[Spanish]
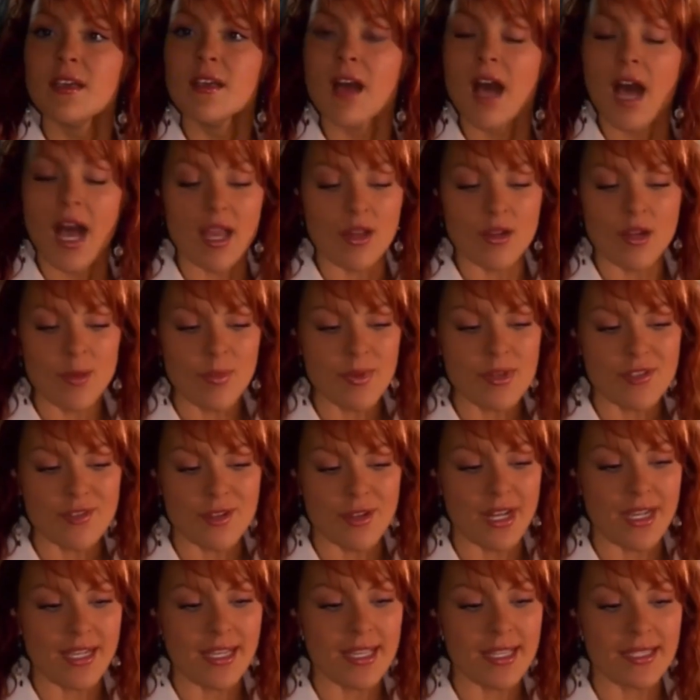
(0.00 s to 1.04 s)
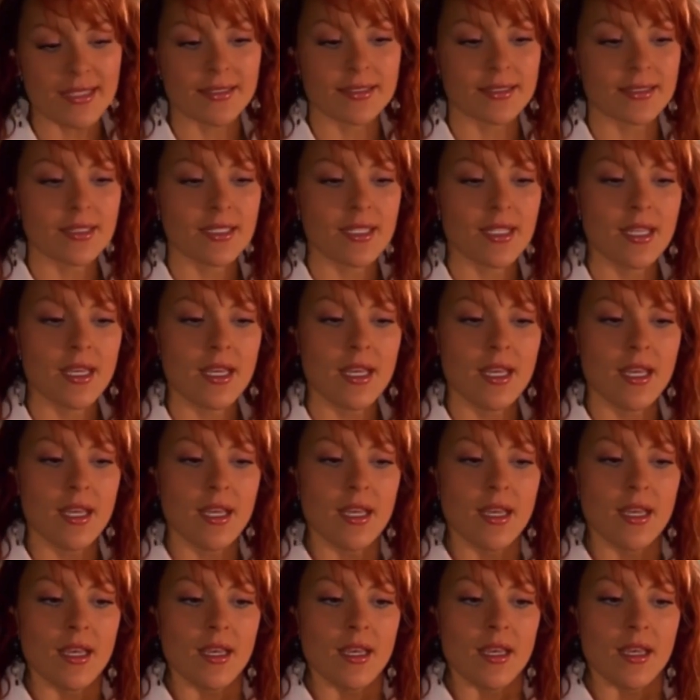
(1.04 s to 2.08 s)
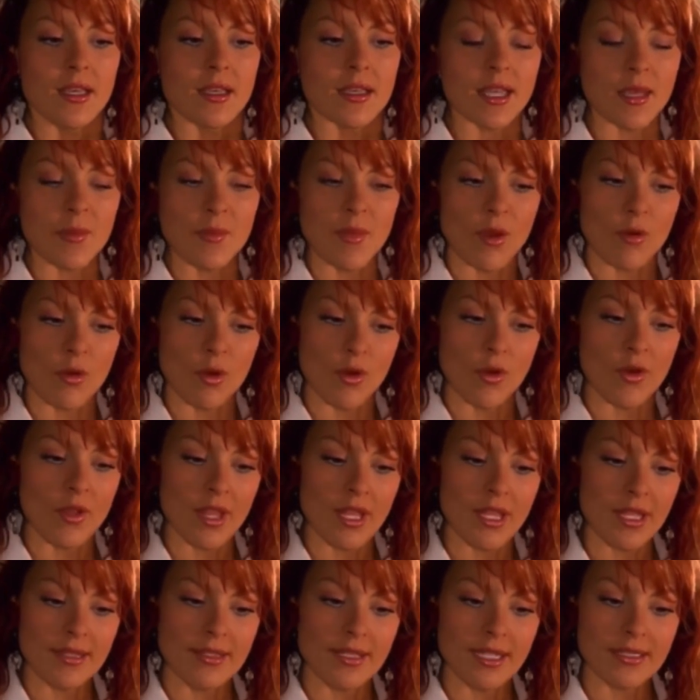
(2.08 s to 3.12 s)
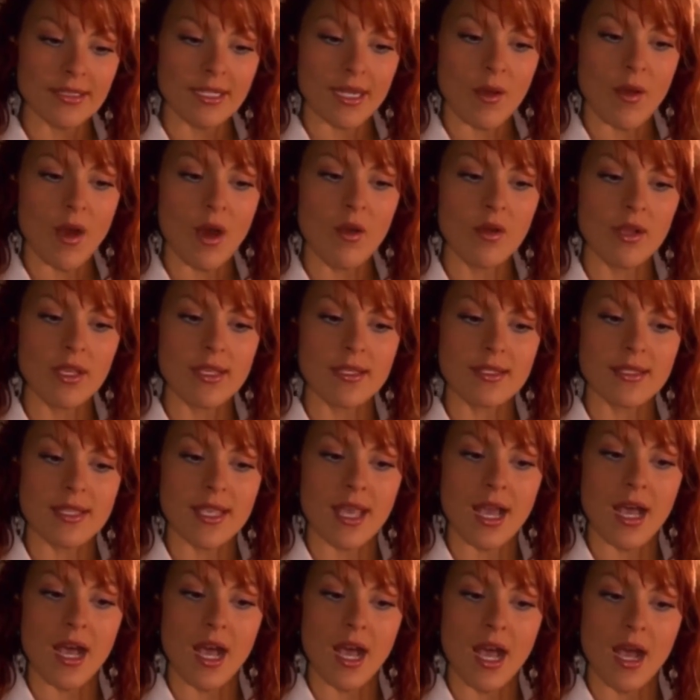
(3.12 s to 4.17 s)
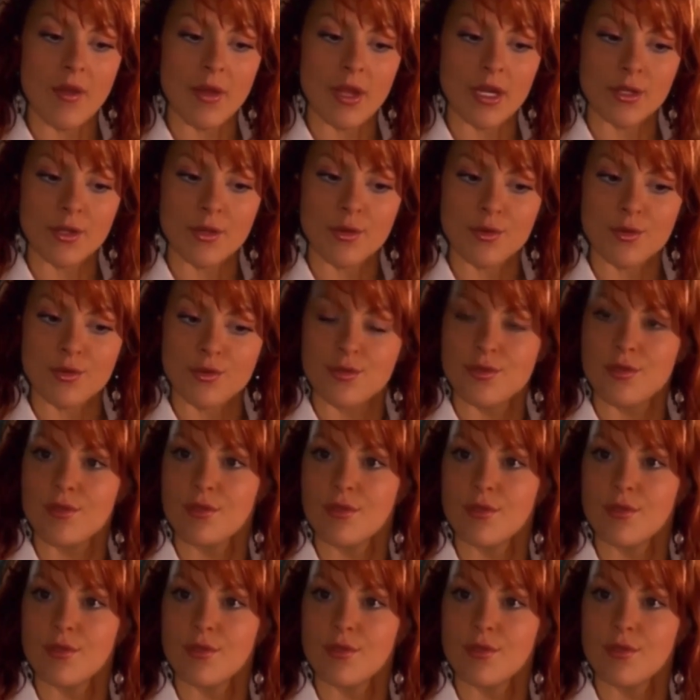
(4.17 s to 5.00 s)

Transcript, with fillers: Hay una persona que, que me habló del trabajo que hacía Abel Cruz.